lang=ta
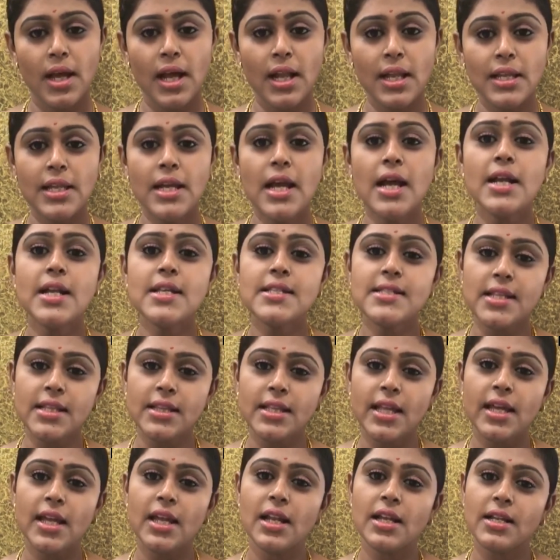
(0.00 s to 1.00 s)
கல்யாண
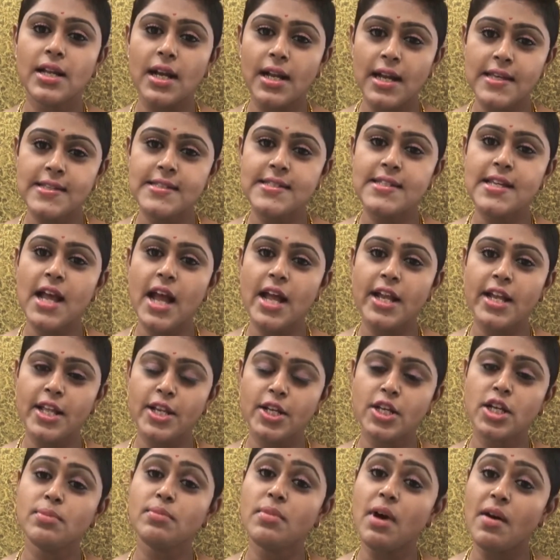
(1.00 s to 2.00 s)
சந்தையில் கடைசியாய்
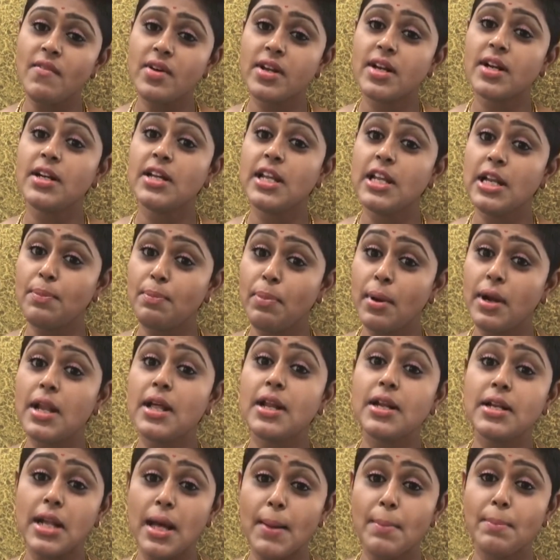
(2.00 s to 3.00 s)
நிற்கும் அவர்களில்
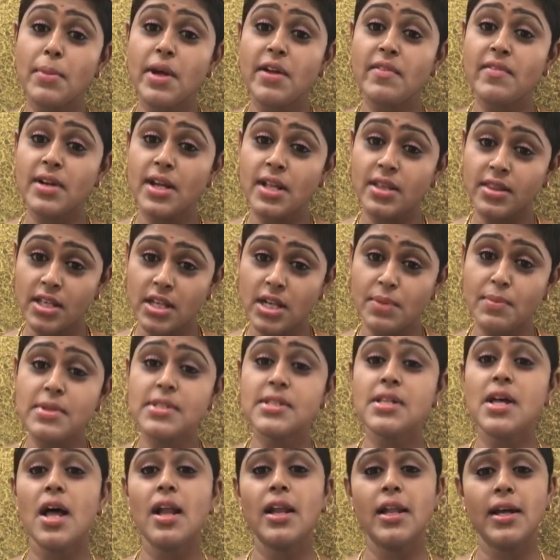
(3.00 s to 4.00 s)
பலர் நம்மை விட
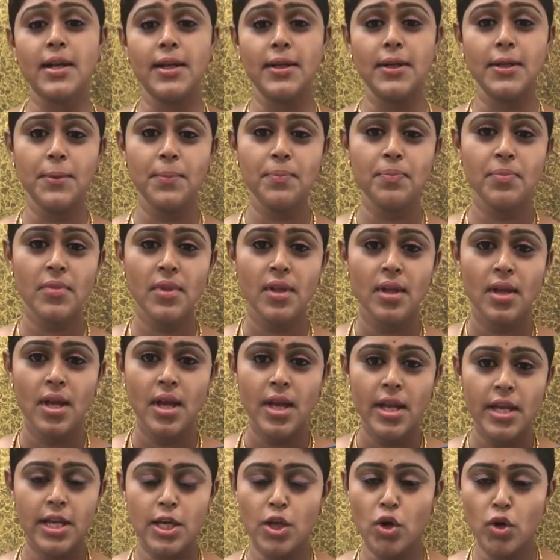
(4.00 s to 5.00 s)
திறமைசாலிகள்
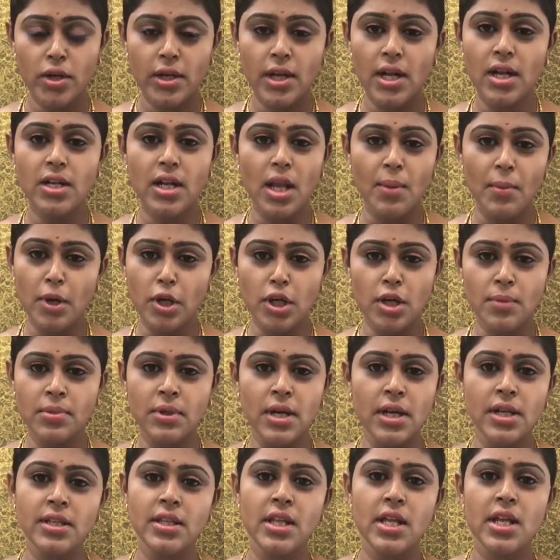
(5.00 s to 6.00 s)
இருட்டில்
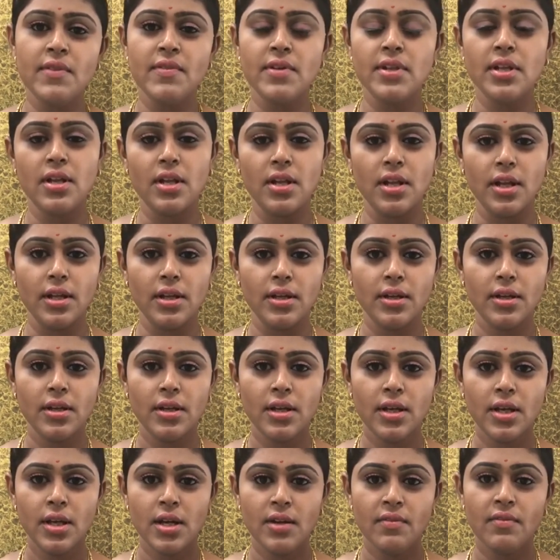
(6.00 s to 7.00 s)
நமக்கும் கண் தெரிவதில்லை
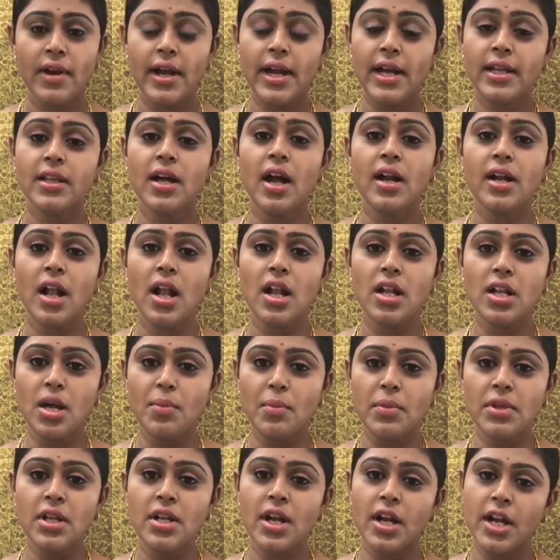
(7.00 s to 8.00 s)
வயதானால்
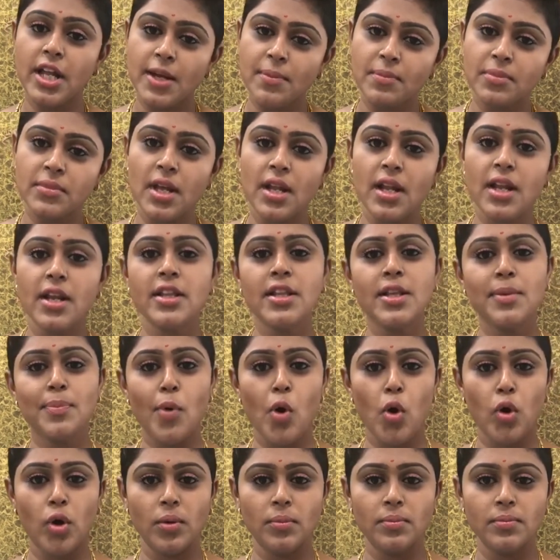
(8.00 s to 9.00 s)
நமது நடையும் தளர்ந்து
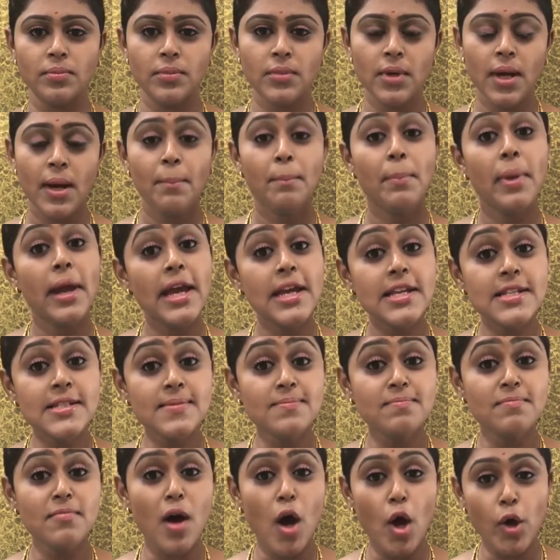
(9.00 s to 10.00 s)
போகும்
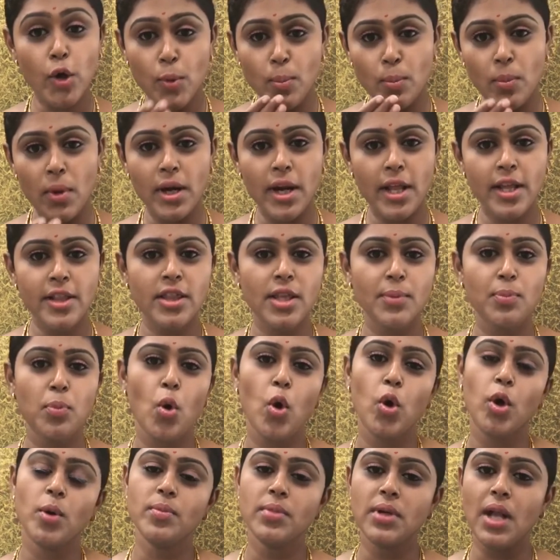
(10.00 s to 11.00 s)
பேசும் வாயும் அடைத்து
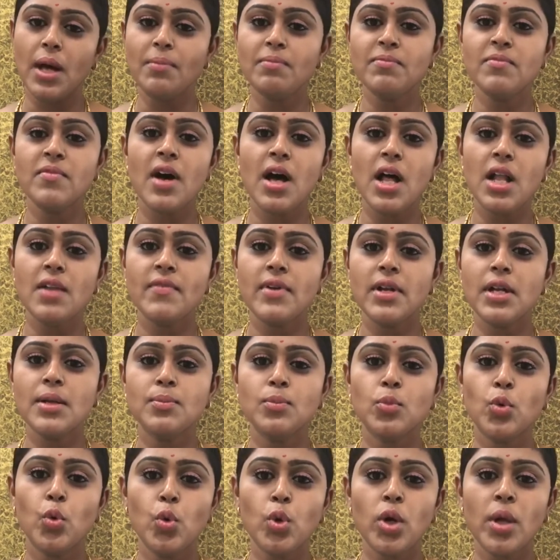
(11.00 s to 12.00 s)
போகும் நம்
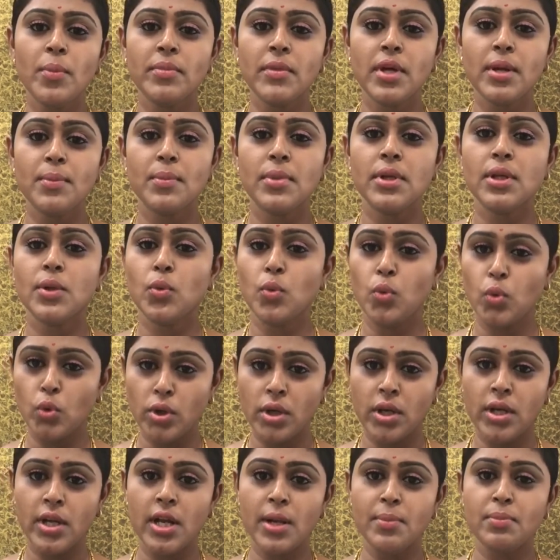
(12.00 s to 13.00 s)
வாழ்விலும் ஊனம் என்பது
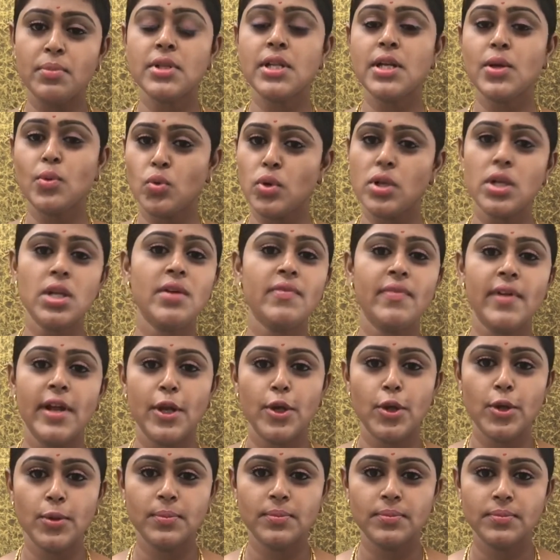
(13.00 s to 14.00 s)
உண்டு என்பதை உணர
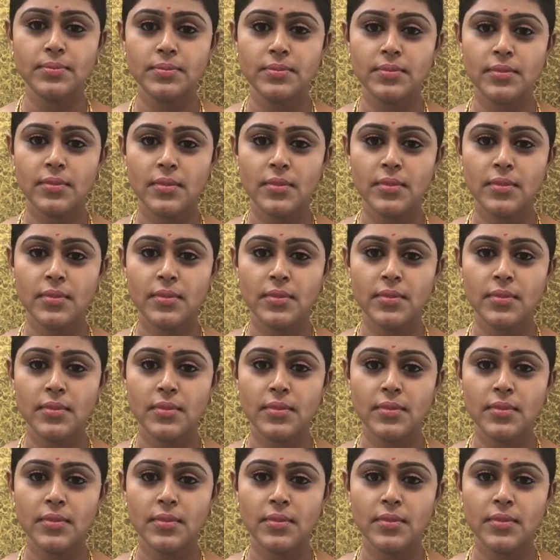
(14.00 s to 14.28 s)
வேண்டும்